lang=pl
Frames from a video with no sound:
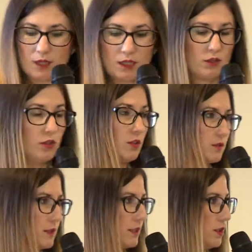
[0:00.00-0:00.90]
No i to
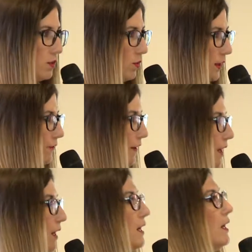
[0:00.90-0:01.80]
znacznie
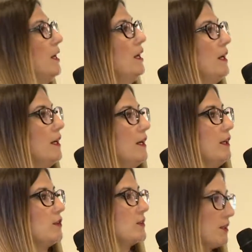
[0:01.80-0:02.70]
ułatwia
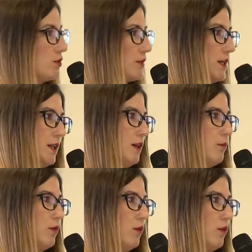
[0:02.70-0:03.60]
to zarządzanie,
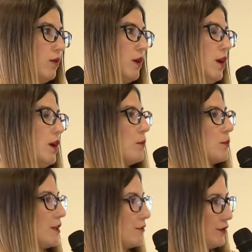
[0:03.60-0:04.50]
bo, bo
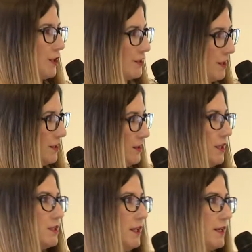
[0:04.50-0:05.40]
zazwyczaj znajdzie,
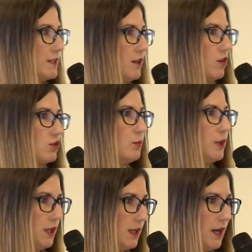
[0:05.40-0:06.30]
jeśli jest tych osób
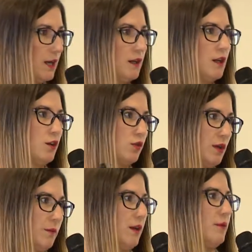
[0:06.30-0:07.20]
kilka, które
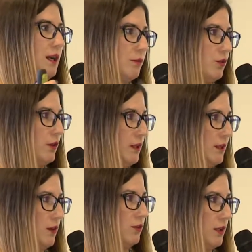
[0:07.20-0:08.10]
mają albo do
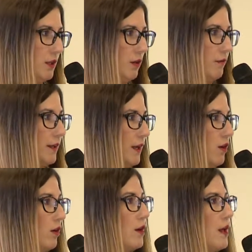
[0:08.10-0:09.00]
jednego
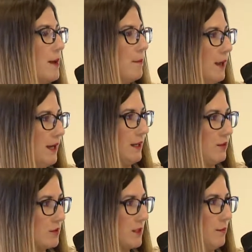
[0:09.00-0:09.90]
dedykowanego maila
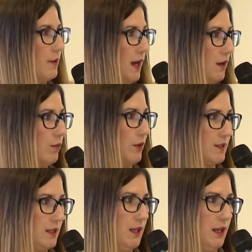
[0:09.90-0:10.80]
dostęp, albo
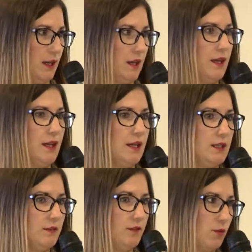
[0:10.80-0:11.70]
jest kilka
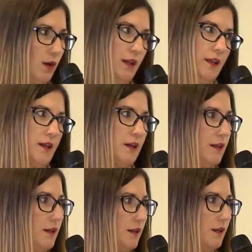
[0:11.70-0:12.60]
indywidualnych
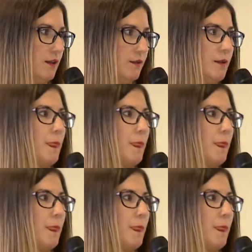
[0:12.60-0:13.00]
e,